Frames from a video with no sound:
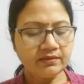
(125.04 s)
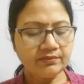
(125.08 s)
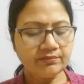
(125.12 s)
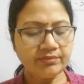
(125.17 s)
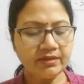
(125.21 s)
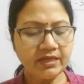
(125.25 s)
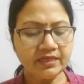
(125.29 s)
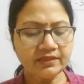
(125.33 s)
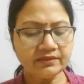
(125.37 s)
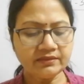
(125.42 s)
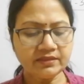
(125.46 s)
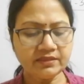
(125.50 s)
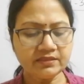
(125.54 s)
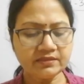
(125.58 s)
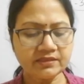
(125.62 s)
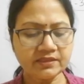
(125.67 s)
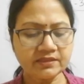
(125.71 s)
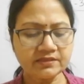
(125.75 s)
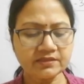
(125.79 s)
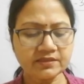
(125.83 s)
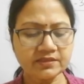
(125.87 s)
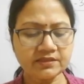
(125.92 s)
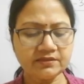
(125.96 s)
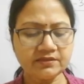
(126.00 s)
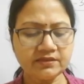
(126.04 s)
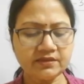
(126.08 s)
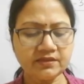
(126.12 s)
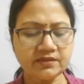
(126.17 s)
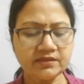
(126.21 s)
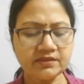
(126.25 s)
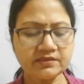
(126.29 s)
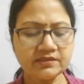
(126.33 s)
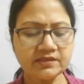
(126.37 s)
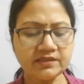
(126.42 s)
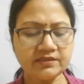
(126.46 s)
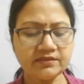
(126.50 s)
भारतीय संस्कृति
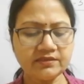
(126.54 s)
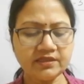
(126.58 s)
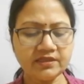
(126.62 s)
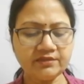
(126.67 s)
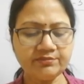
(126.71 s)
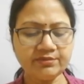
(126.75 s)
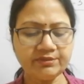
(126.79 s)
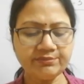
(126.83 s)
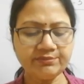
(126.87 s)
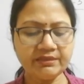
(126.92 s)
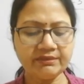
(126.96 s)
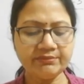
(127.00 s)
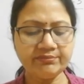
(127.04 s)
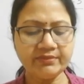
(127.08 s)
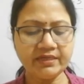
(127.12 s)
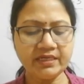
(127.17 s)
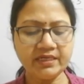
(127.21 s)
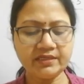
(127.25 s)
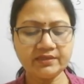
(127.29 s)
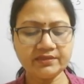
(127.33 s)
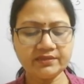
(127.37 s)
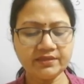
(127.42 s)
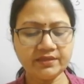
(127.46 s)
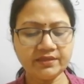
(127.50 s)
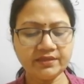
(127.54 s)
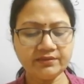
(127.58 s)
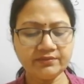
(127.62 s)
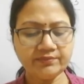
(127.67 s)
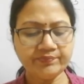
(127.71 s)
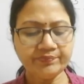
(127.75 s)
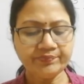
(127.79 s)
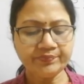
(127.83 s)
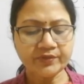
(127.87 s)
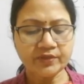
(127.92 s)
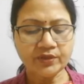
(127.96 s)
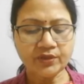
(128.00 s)
के संदर्भ में भारतीय
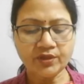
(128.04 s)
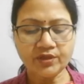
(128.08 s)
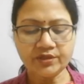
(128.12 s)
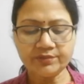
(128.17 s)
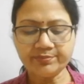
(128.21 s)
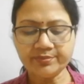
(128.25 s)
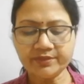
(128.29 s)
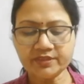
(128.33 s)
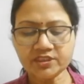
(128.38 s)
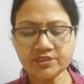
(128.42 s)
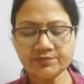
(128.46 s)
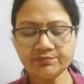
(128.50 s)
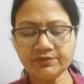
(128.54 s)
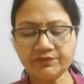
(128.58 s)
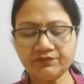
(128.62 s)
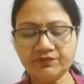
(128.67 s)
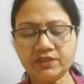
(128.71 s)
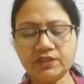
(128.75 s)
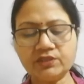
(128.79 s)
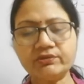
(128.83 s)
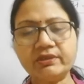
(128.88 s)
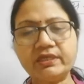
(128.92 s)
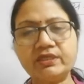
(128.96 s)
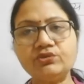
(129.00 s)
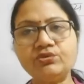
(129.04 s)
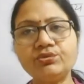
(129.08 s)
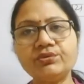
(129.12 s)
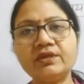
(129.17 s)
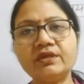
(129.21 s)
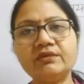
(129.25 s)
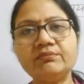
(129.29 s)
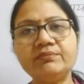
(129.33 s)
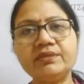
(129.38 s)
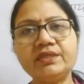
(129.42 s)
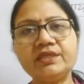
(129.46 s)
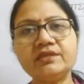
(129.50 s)
और पश्चिमी विद्वानों
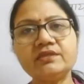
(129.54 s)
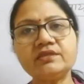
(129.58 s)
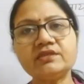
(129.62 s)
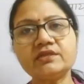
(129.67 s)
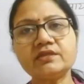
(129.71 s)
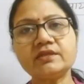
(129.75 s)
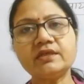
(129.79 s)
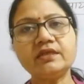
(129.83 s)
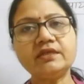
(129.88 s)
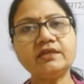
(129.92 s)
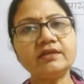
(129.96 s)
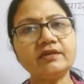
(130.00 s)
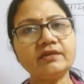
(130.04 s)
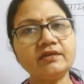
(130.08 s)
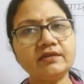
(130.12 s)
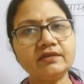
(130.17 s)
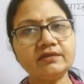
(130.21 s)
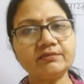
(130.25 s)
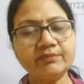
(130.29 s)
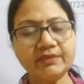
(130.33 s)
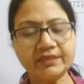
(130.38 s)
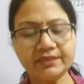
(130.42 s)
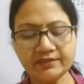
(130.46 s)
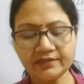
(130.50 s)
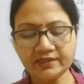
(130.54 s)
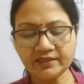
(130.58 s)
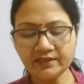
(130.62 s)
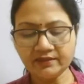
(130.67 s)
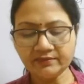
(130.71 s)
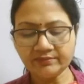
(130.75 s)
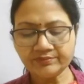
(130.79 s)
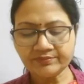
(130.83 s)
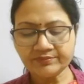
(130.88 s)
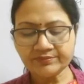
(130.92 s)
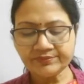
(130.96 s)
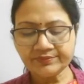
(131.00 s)
के बीच अलग अलग मत
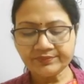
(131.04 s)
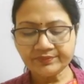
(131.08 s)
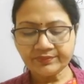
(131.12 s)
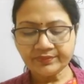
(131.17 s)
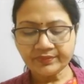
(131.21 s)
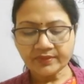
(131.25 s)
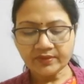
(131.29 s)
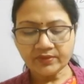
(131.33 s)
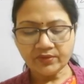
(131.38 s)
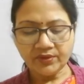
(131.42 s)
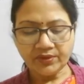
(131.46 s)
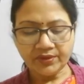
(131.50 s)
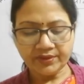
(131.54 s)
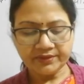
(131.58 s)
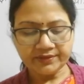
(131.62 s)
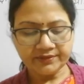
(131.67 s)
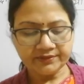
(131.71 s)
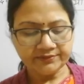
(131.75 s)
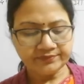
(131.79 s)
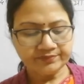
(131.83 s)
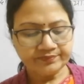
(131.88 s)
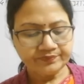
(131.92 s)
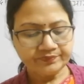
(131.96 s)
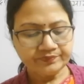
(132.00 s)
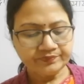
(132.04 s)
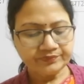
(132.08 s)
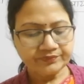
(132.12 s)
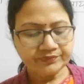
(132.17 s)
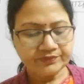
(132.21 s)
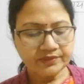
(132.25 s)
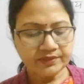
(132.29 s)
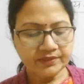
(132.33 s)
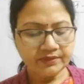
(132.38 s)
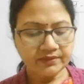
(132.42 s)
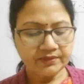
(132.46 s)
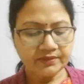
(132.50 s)
हैं और
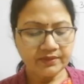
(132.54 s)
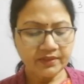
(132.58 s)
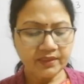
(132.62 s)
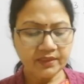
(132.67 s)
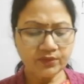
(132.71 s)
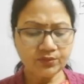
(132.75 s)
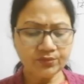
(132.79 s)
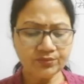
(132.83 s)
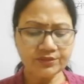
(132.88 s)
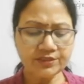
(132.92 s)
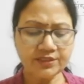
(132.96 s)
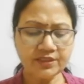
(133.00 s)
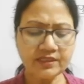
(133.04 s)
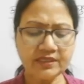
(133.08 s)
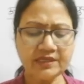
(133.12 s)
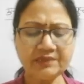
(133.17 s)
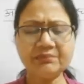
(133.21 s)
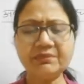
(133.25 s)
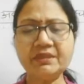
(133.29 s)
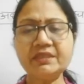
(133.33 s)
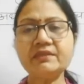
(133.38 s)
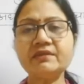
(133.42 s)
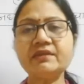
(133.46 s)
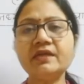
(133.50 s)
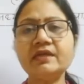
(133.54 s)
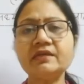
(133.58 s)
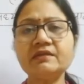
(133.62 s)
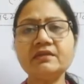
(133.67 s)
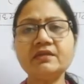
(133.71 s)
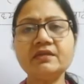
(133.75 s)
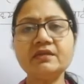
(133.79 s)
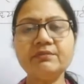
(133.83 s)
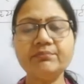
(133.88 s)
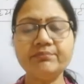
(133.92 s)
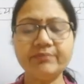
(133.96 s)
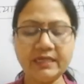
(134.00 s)
नेहरू जी का मत था
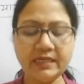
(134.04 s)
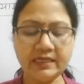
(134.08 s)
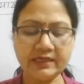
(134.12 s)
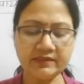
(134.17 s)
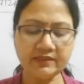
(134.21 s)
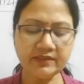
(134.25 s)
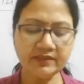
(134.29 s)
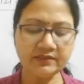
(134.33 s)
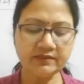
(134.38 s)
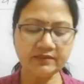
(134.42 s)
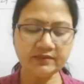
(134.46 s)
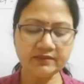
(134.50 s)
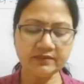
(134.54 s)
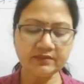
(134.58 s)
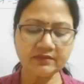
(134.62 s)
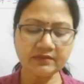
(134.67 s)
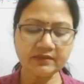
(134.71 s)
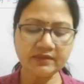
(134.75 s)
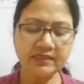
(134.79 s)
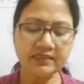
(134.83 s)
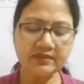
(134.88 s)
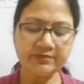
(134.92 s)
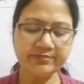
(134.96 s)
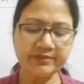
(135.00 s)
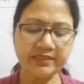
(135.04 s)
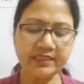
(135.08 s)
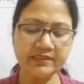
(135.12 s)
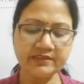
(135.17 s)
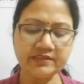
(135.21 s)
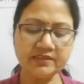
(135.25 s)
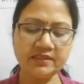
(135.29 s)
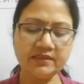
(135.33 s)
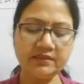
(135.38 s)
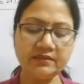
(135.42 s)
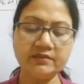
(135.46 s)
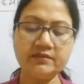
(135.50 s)
कि भारत का
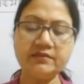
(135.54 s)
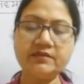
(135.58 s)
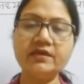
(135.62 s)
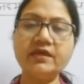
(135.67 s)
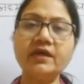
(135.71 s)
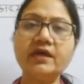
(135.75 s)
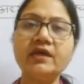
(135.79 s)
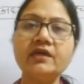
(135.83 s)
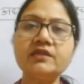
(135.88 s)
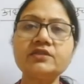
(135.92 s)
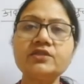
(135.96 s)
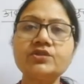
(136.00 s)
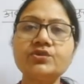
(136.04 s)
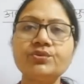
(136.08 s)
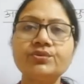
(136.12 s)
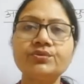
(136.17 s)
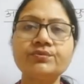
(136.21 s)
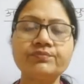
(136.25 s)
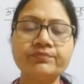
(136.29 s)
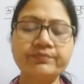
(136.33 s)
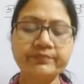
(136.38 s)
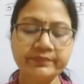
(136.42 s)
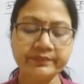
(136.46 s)
प्राचीन इतिहास तो